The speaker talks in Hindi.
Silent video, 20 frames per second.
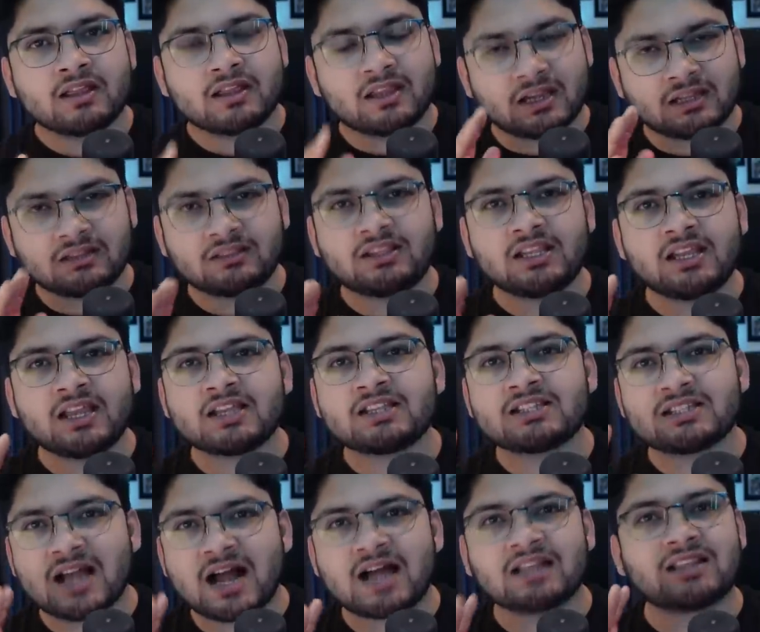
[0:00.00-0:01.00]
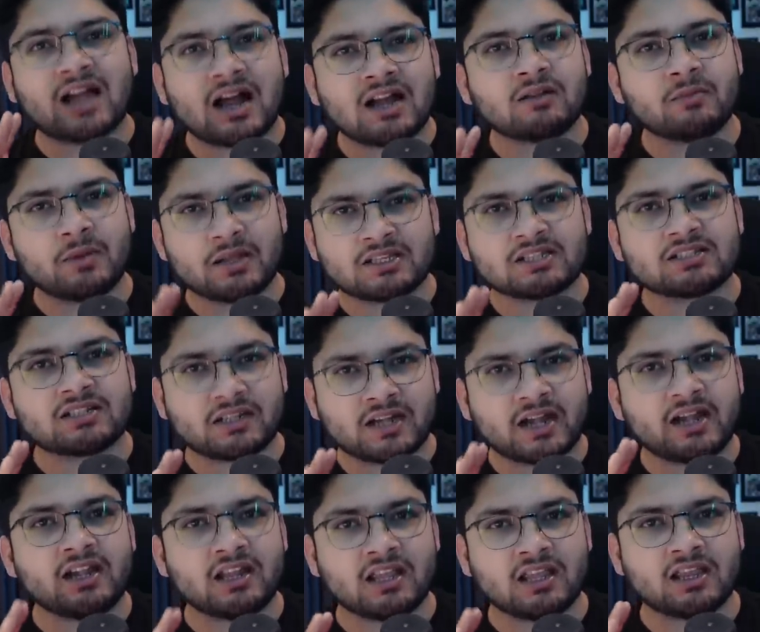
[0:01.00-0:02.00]
गिनती के सात आठ मैचेस
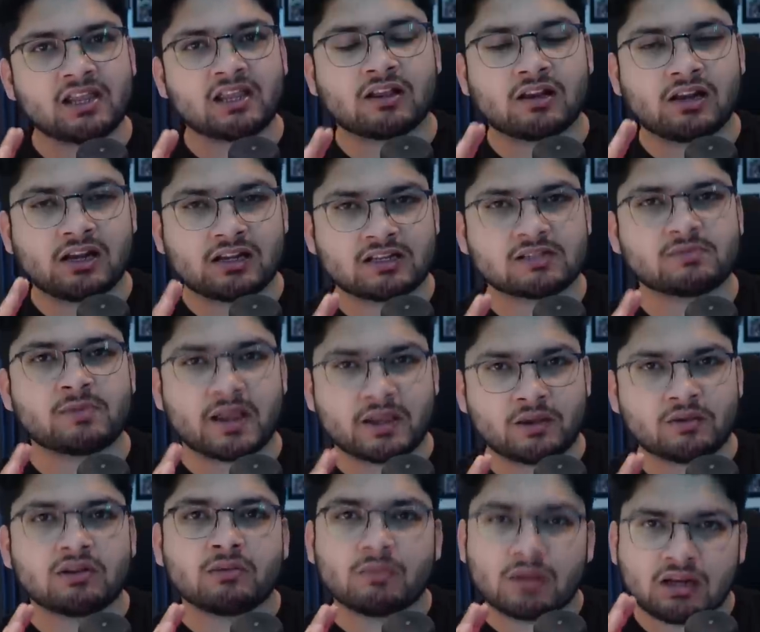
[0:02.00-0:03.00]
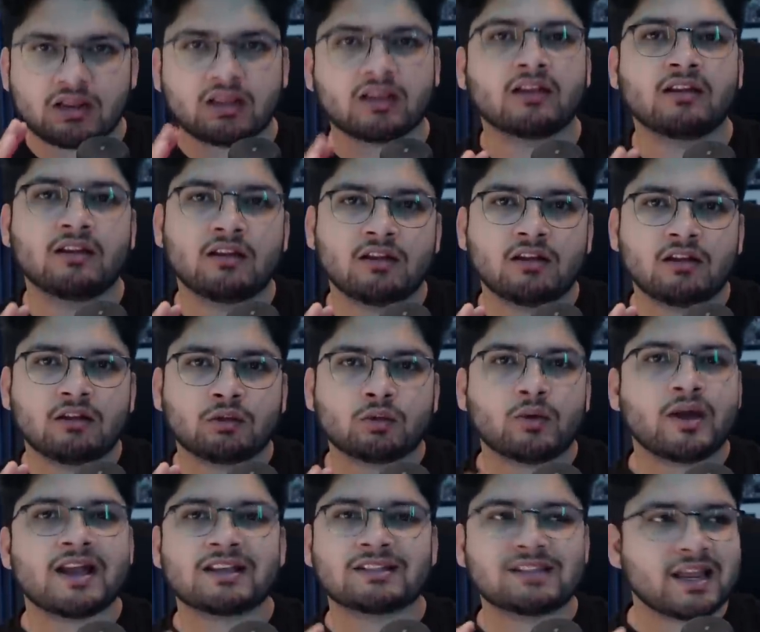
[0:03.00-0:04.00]
अटेंड किए ग्लेजर्स भाइयों ने मिलके तो
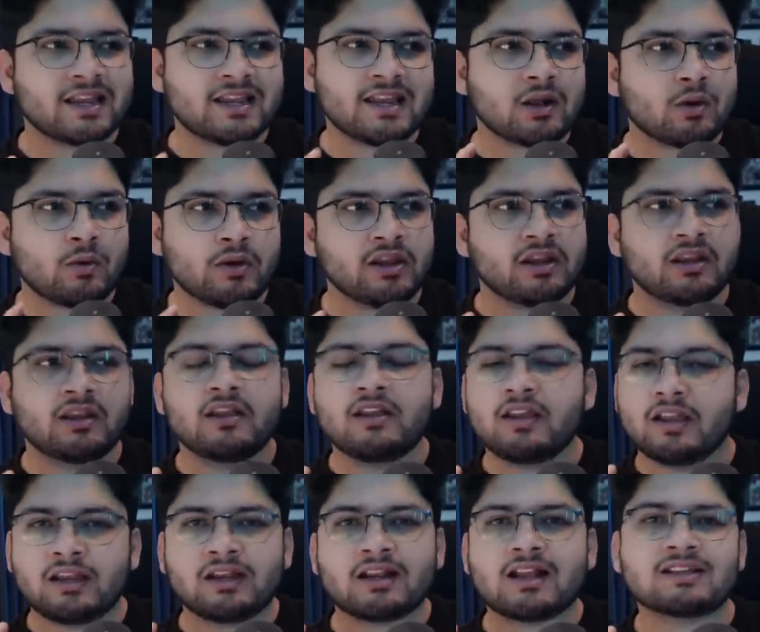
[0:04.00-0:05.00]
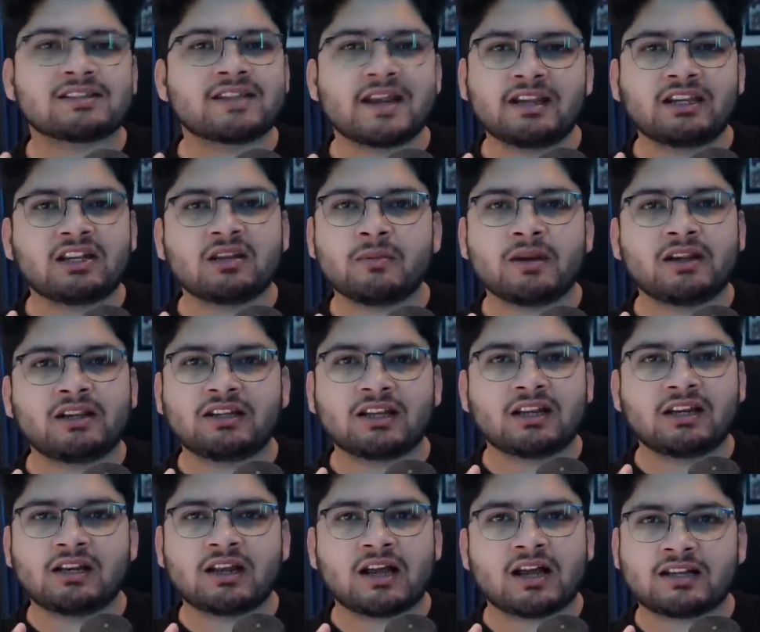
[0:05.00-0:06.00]
ऐसा ये कोई इनका
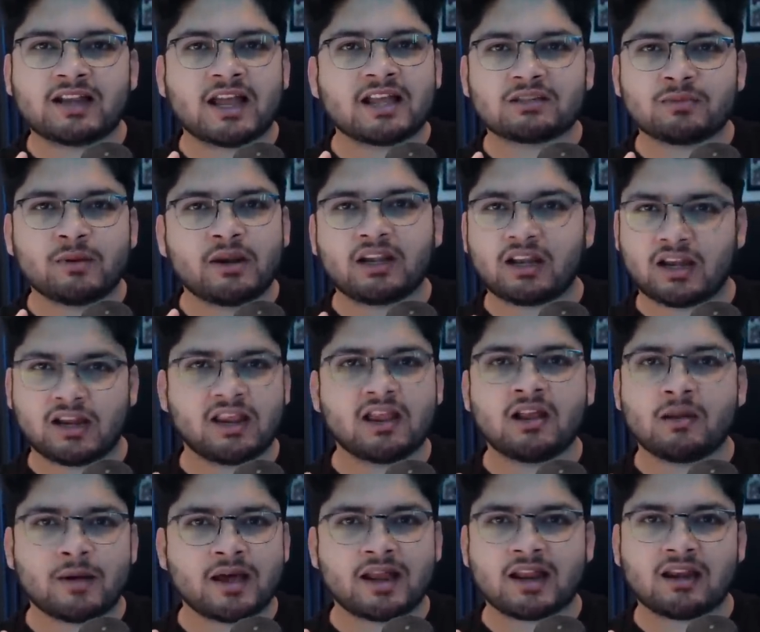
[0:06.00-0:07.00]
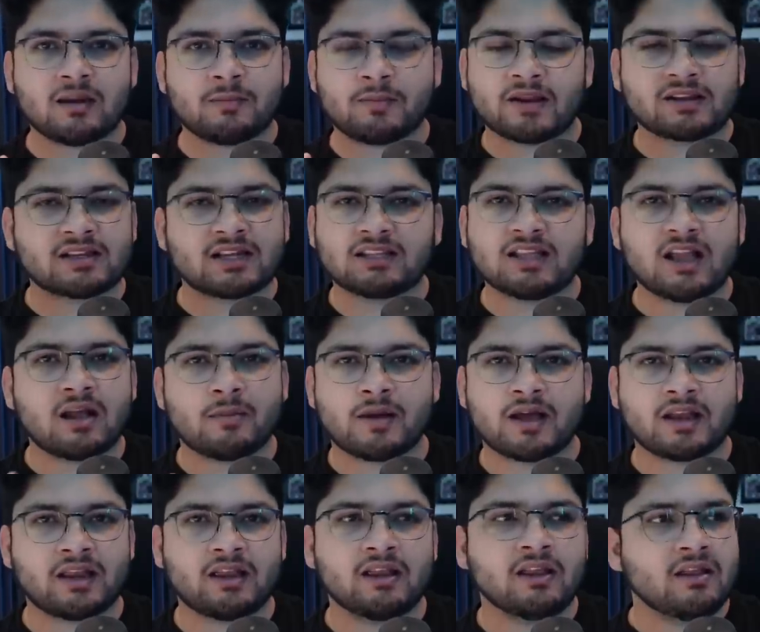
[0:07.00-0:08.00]
सेंटिमेंटल अटैचमेंट नहीं है हमारे क्लब के साथ या
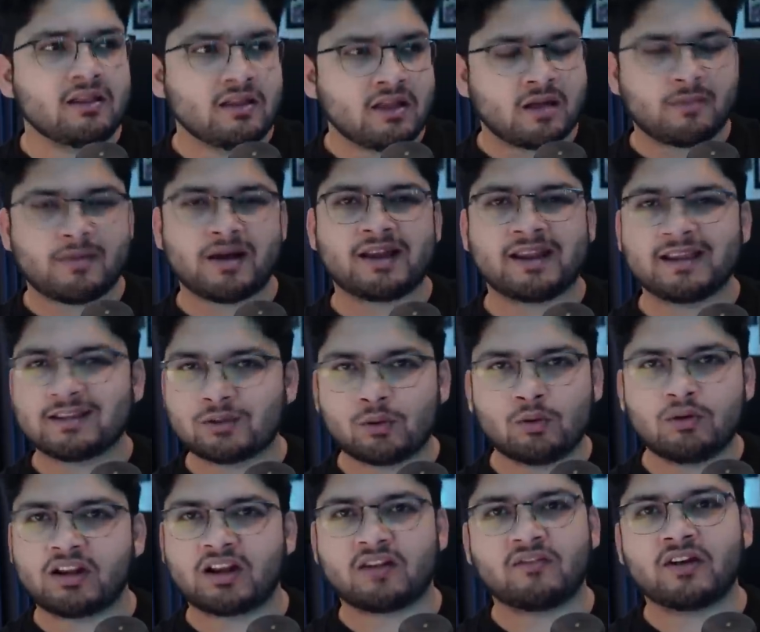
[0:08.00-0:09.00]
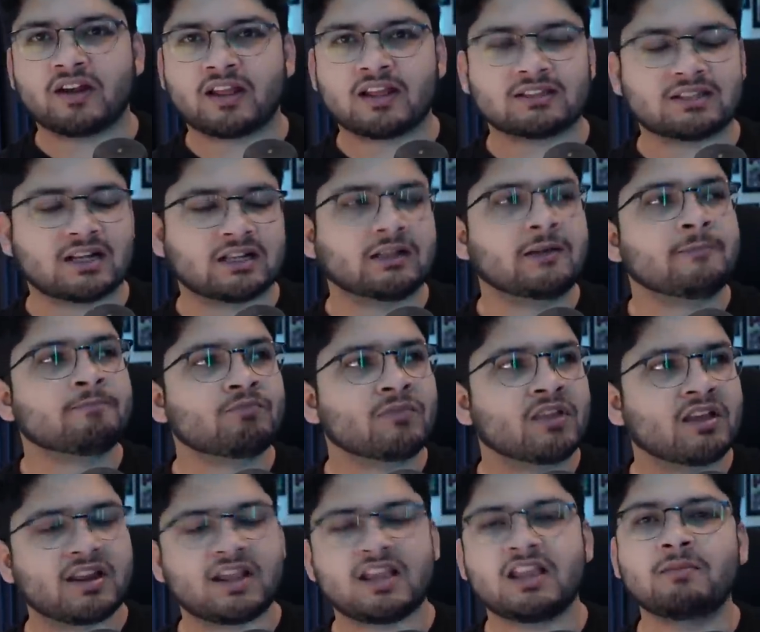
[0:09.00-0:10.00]
हमारी हमारे इस ओल्ड ट्रैफर्ड के
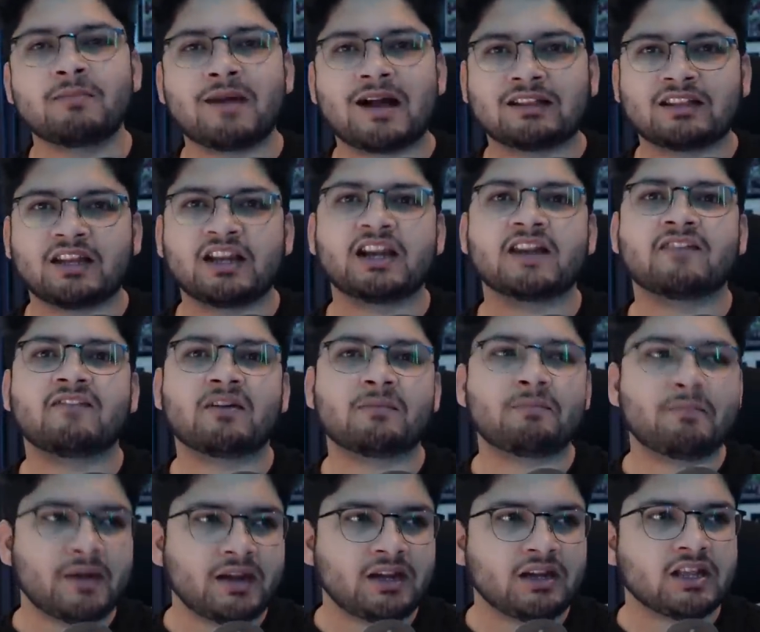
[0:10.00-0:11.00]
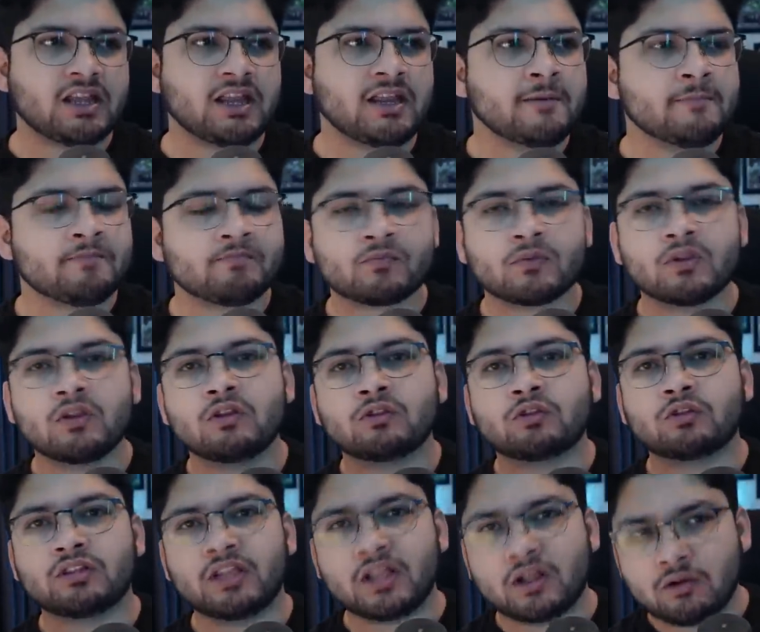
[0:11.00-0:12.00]
साथ रही बात रीडेवलपमेंट की
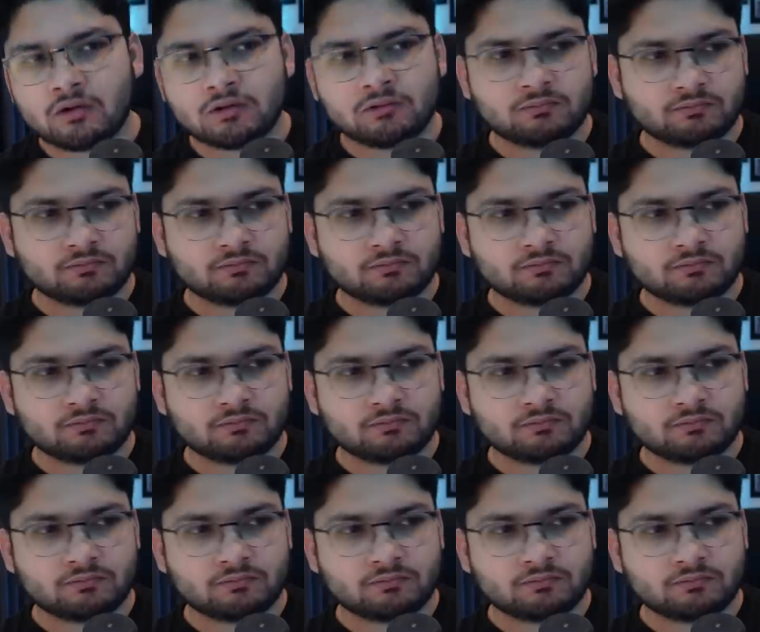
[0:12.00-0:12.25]
तो देखो